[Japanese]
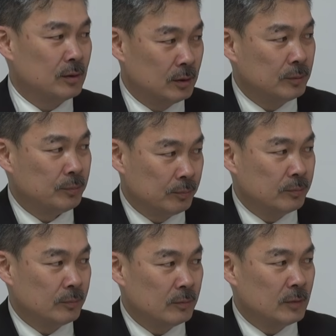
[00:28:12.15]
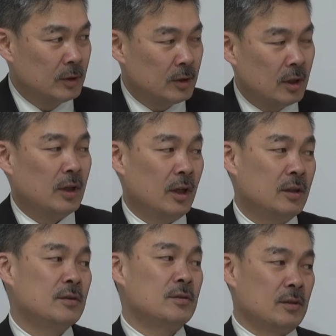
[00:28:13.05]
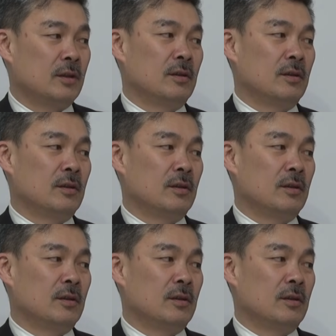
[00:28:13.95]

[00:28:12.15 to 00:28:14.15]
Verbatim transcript: うんうん、汚い話ですね、